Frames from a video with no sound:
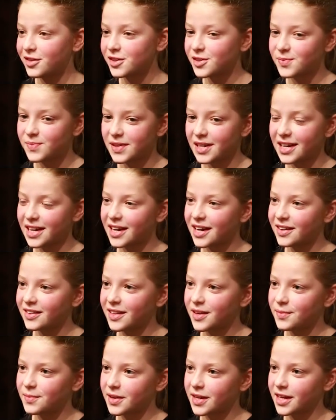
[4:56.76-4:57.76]
foi super legal,
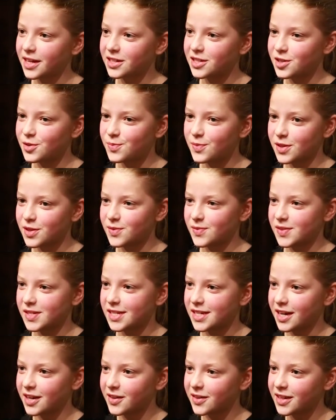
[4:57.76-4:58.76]
né? Porque a gente pode
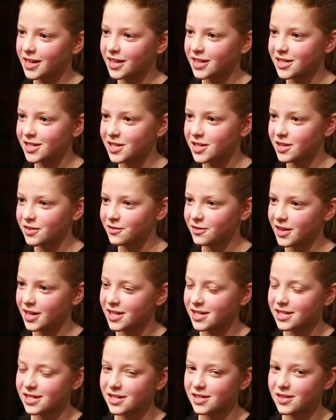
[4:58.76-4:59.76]
mostrar o que a gente já
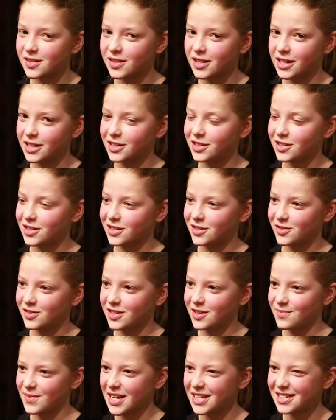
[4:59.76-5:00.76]
fez durante um
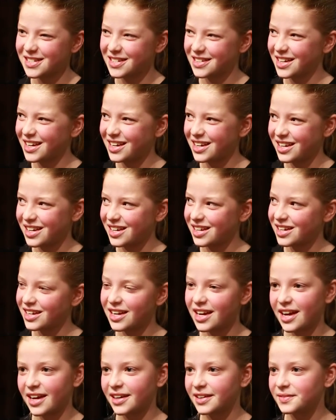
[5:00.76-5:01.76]
semestre, né?
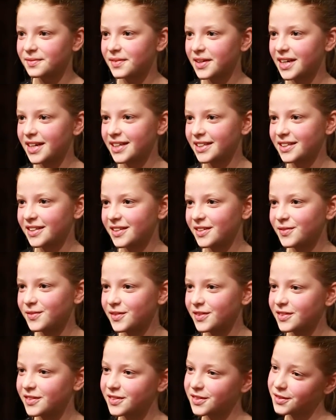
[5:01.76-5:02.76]
É, para todo
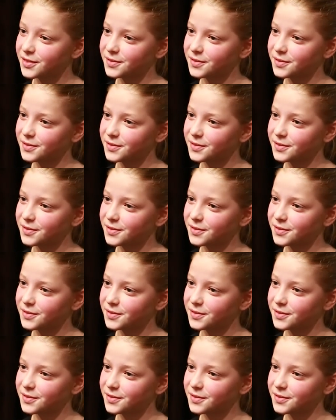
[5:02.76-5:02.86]
mundo.